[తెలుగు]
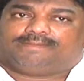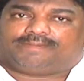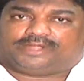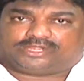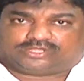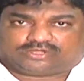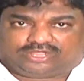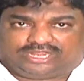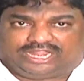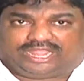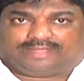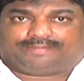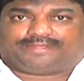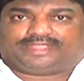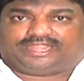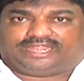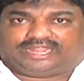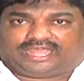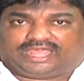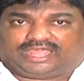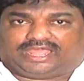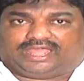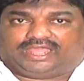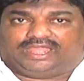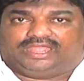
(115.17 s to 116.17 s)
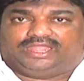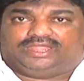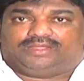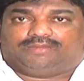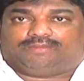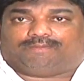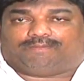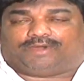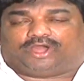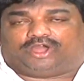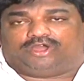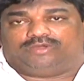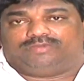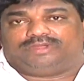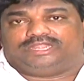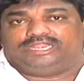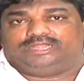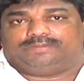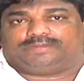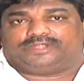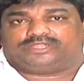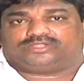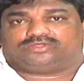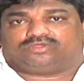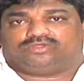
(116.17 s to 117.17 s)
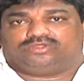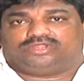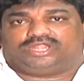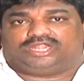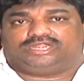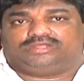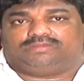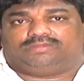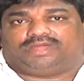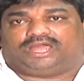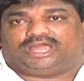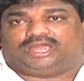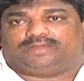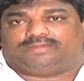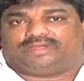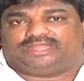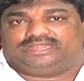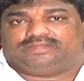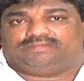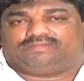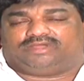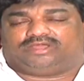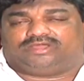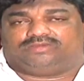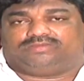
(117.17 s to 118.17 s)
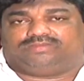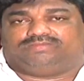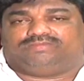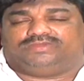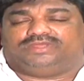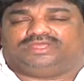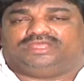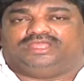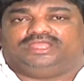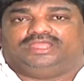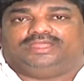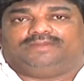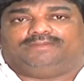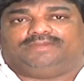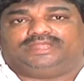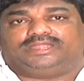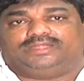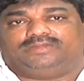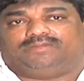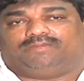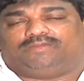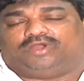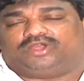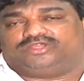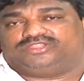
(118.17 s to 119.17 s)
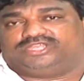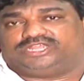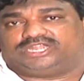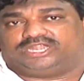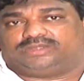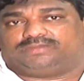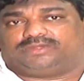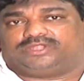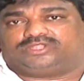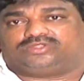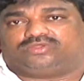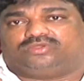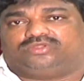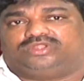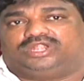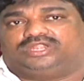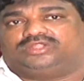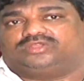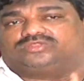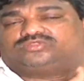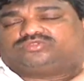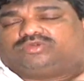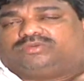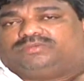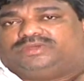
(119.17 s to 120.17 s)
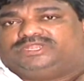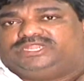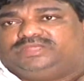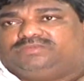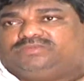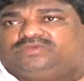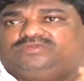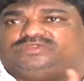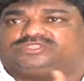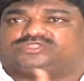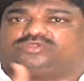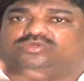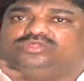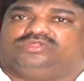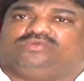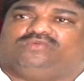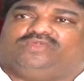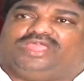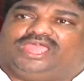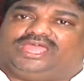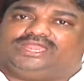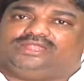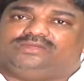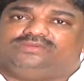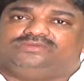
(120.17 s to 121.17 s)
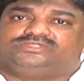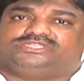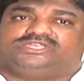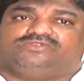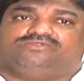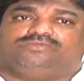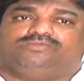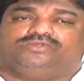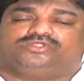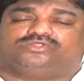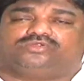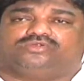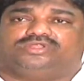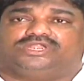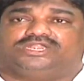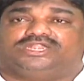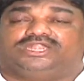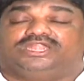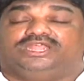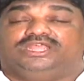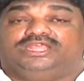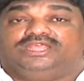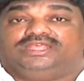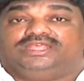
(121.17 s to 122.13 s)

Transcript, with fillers: పట్టుకోలేకపోయాడా బాహుబలి పట్టుకున్నాడు మహాబలి మహా మరి మగధీరను పట్టుకున్నాడు సోమని మూవీస్ కొన్ని వేల శివం పట్టుకున్నాడు